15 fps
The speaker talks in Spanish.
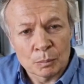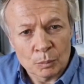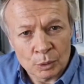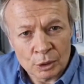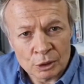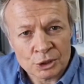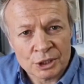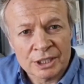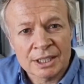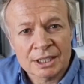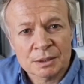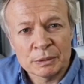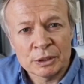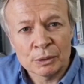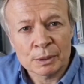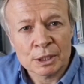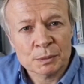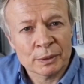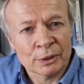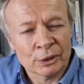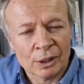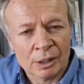Buenos días, mi nombre es
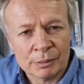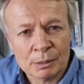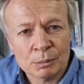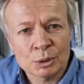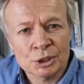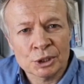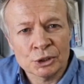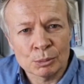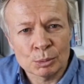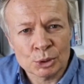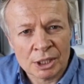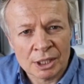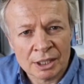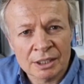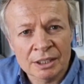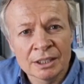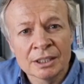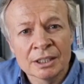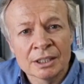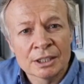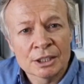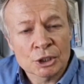Pedro Javier Bustillo Busalaki,
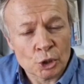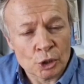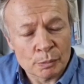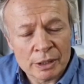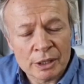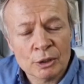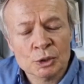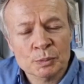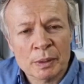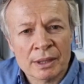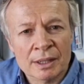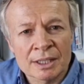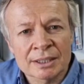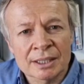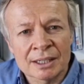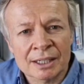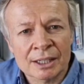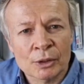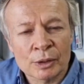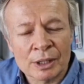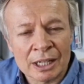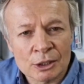soy médico especialista en
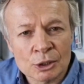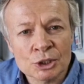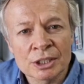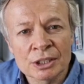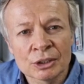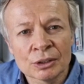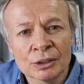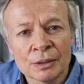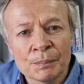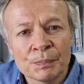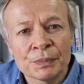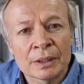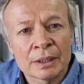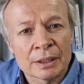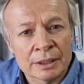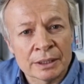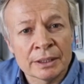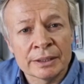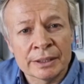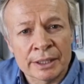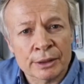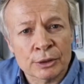radiodiagnóstico y
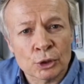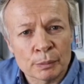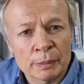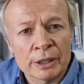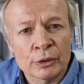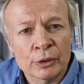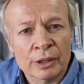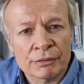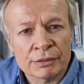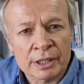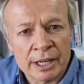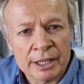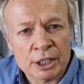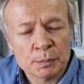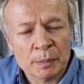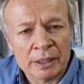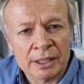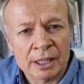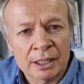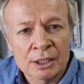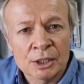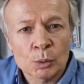director médico de Afidea en España.
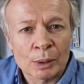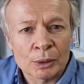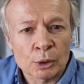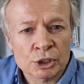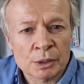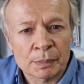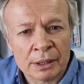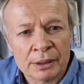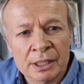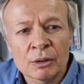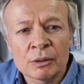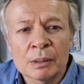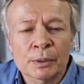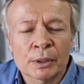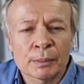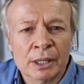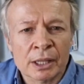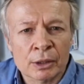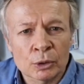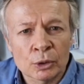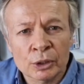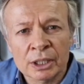Cuando se practica una prueba
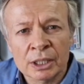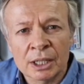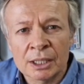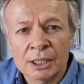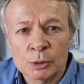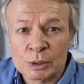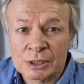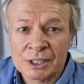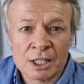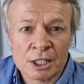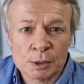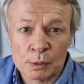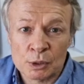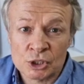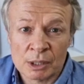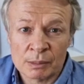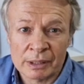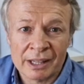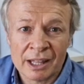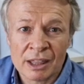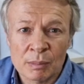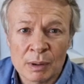radiológica, nuestra
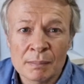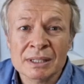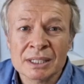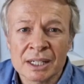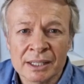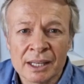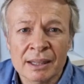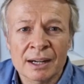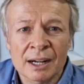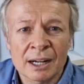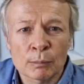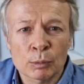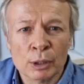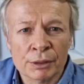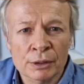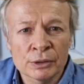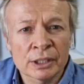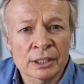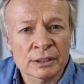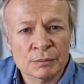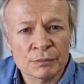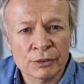responsabilidad va más allá de la elaboración
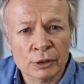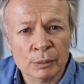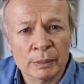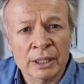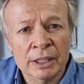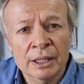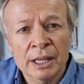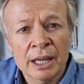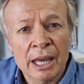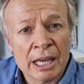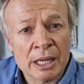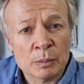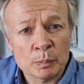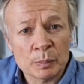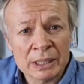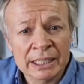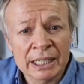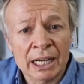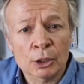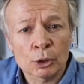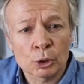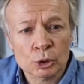del informe e
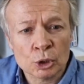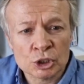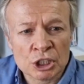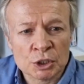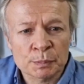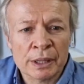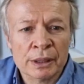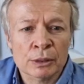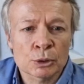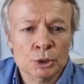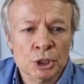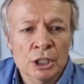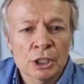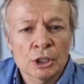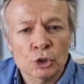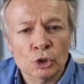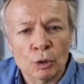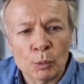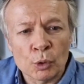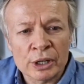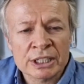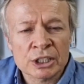implica otros aspectos
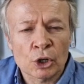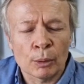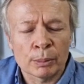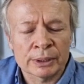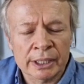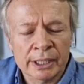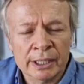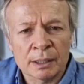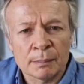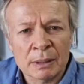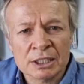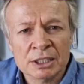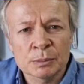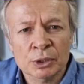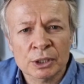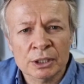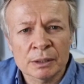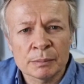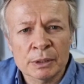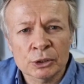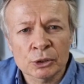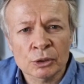como es obtener el máximo
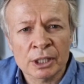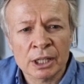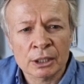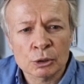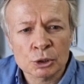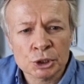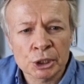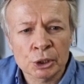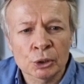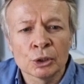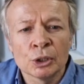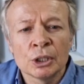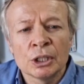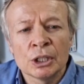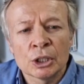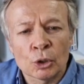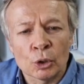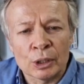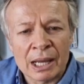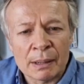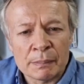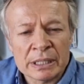rendimiento diagnóstico
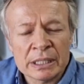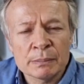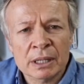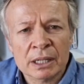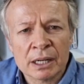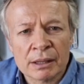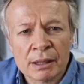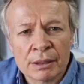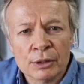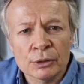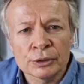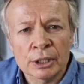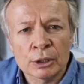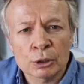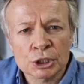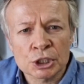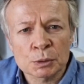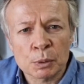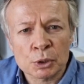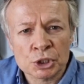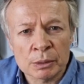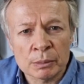con la mínima radiación de dosis
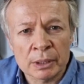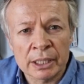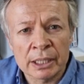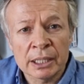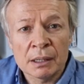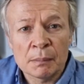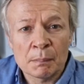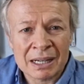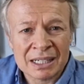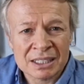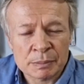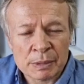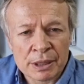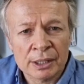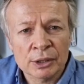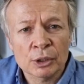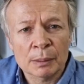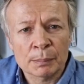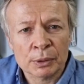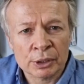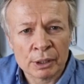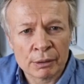posible, maximizando la
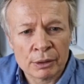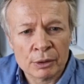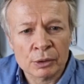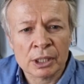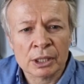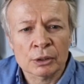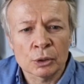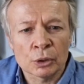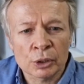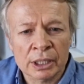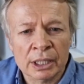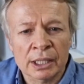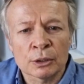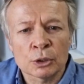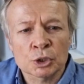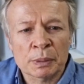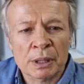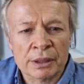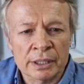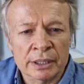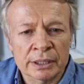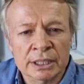protección radiológica de los
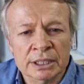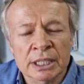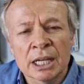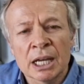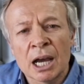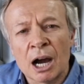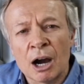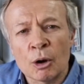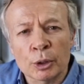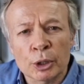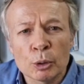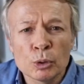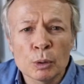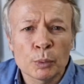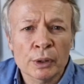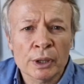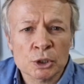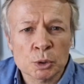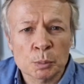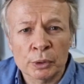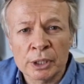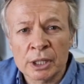pacientes. Aunque uno pueda
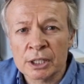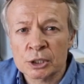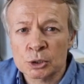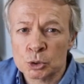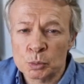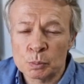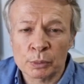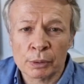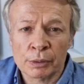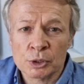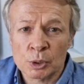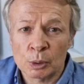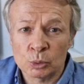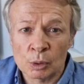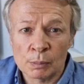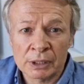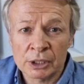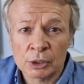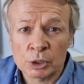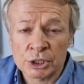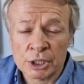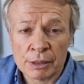suponer que esto es un proceso
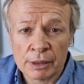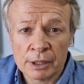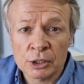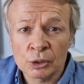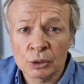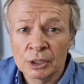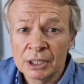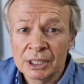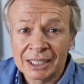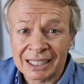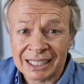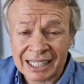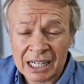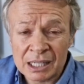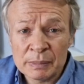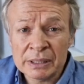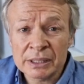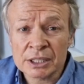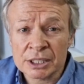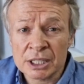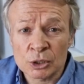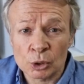automático y sencillo, realmente
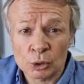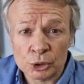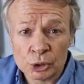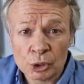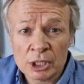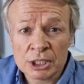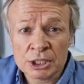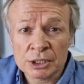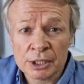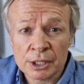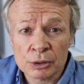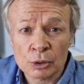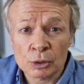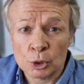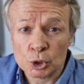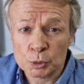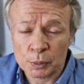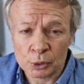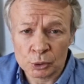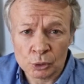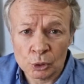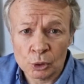es el control estricto de los
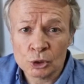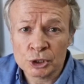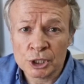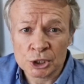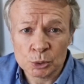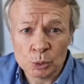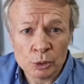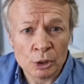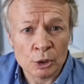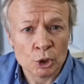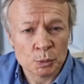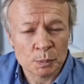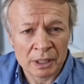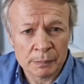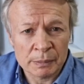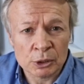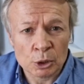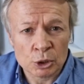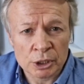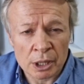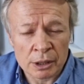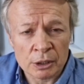protocolos de estudio y los
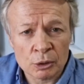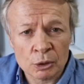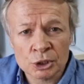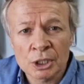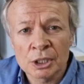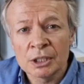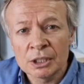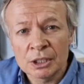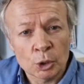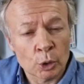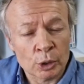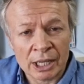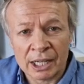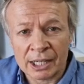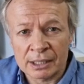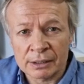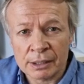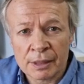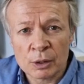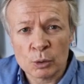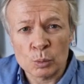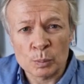parámetros técnicos lo que
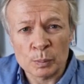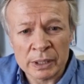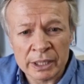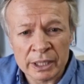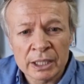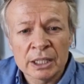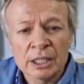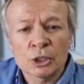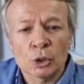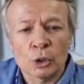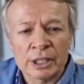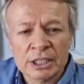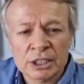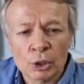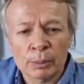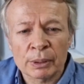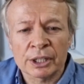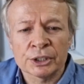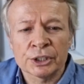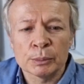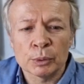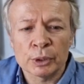garantiza cumplir con este
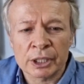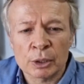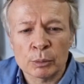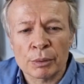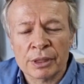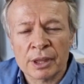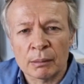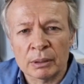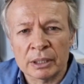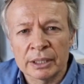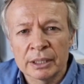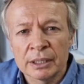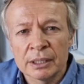objetivo irrenunciable.